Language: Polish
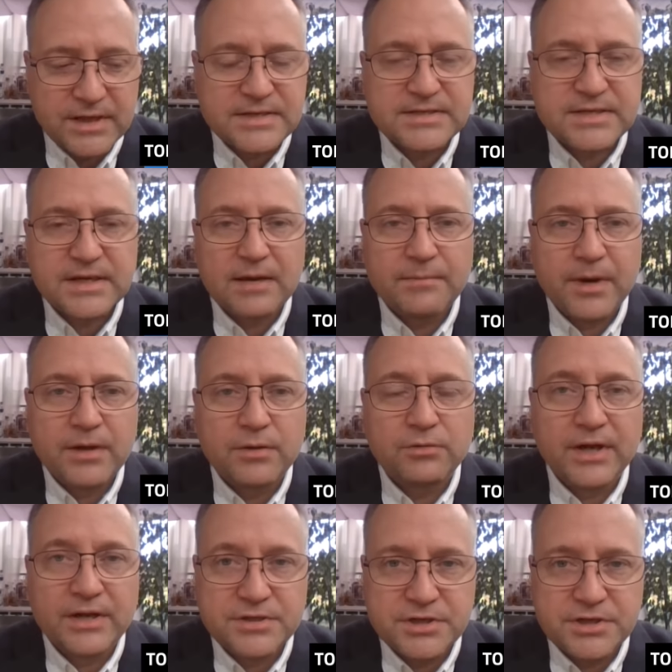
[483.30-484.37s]
te ryzyka mają
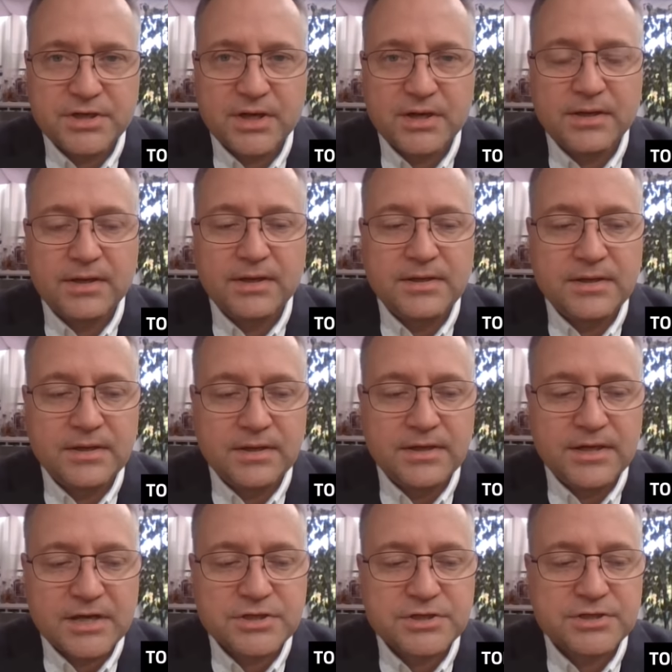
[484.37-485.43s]
na dzisiaj
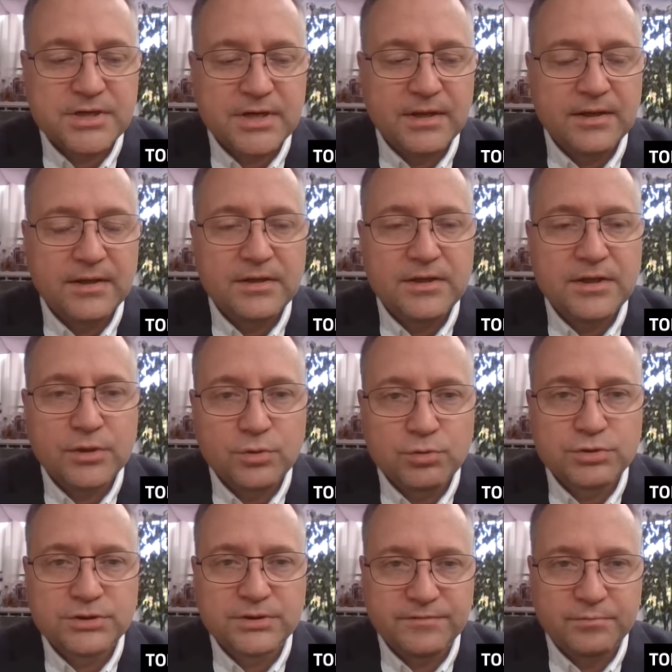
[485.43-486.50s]
jeszcze
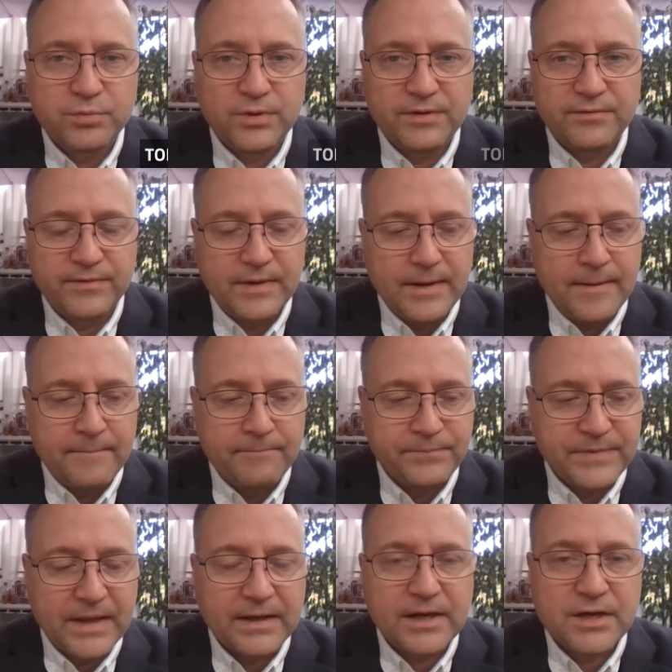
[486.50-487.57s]
nieduży wpływ
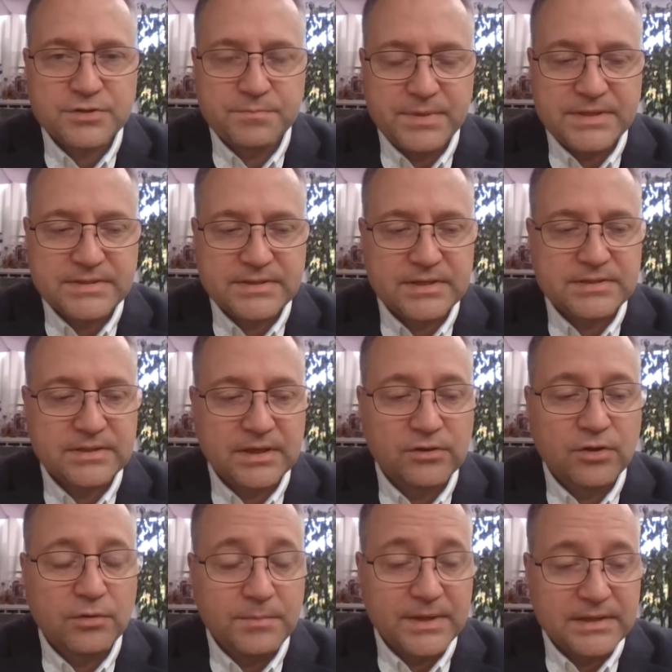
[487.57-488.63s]
na nasz biznes.
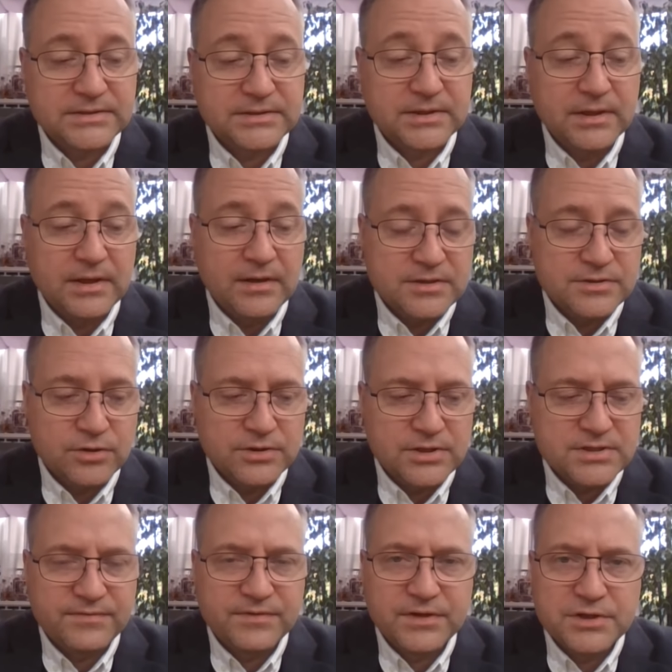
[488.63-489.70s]
Natomiast
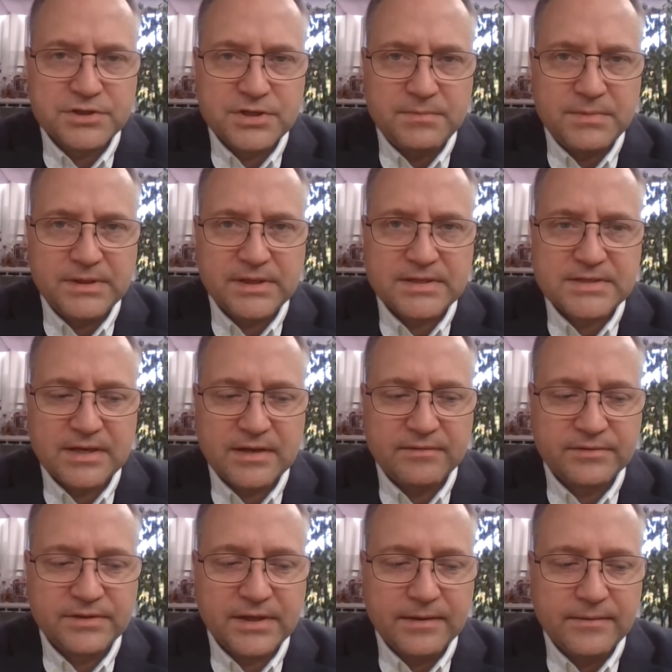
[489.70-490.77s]
zgodnie z wytycznymi
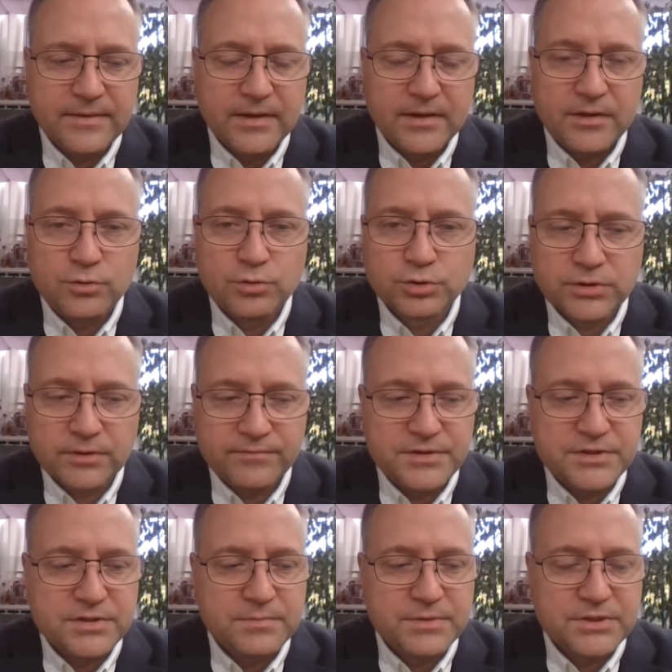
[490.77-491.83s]
TCFD już to
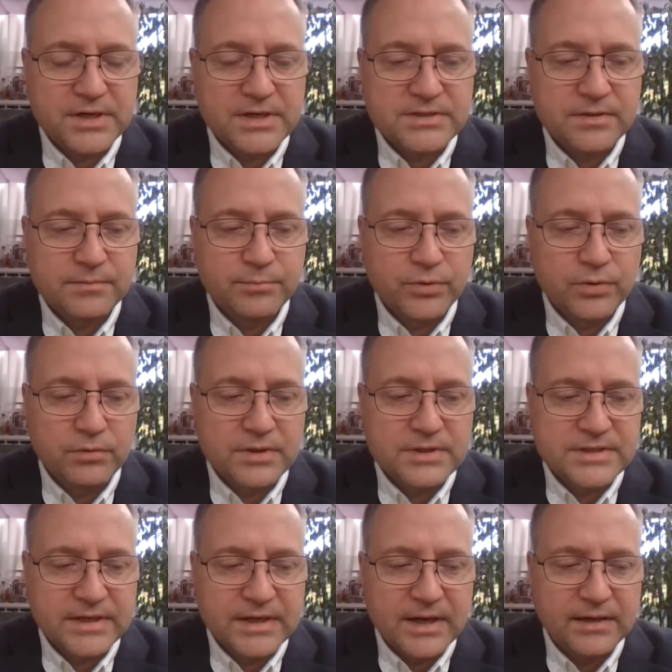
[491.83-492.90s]
widzimy, że następują
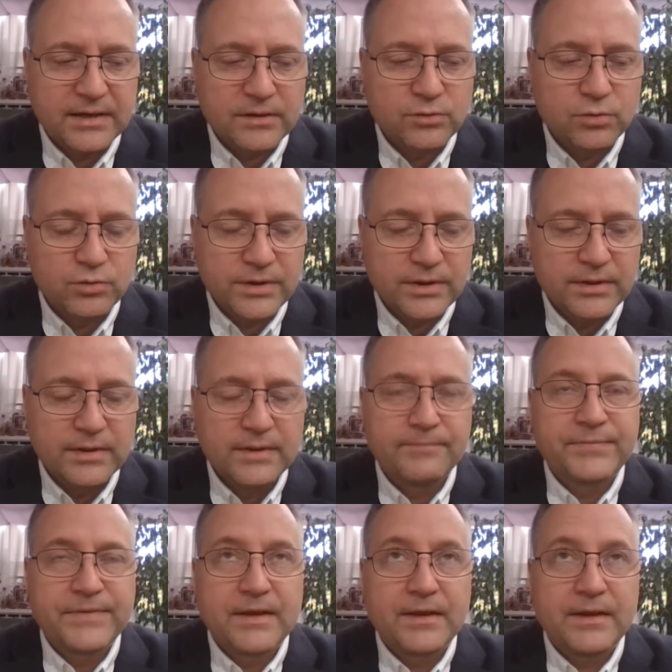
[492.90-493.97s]
ryzyka natury
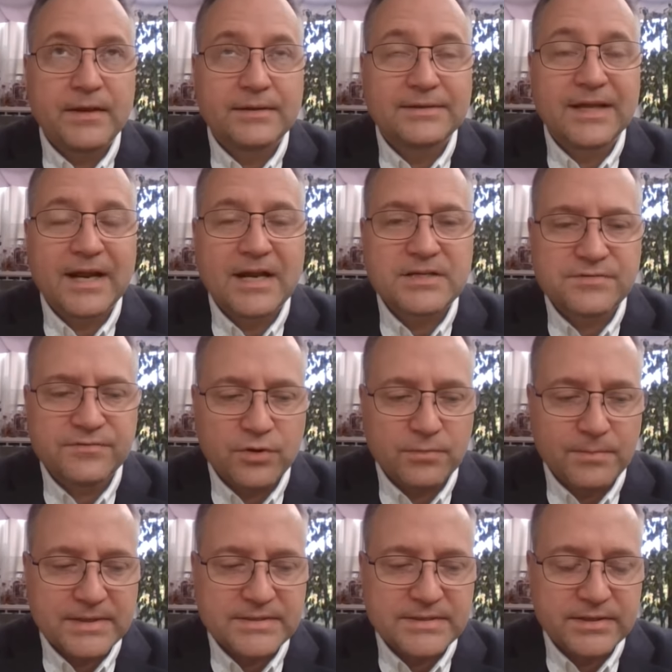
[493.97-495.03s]
e,
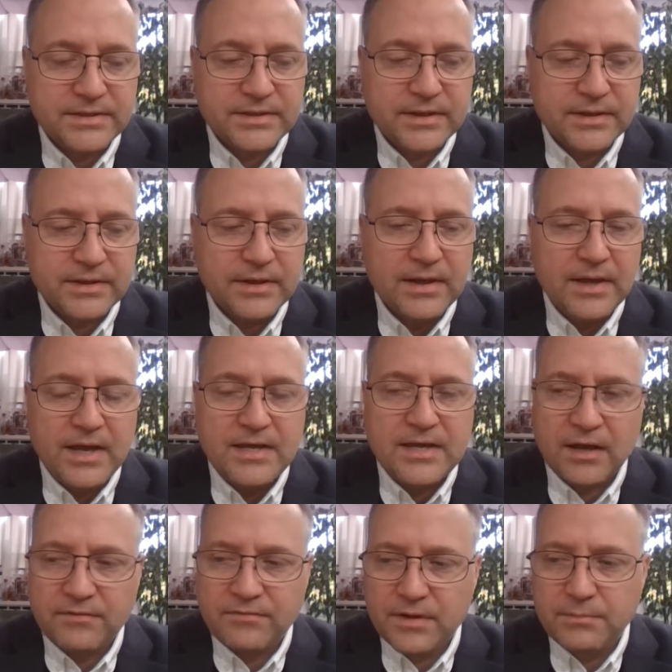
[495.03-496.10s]
transformacyjnej.
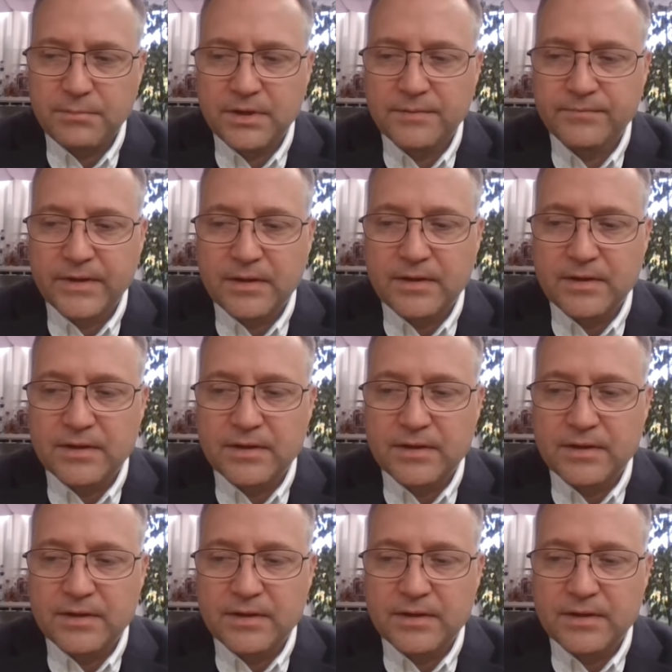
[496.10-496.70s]
Jak wiemy,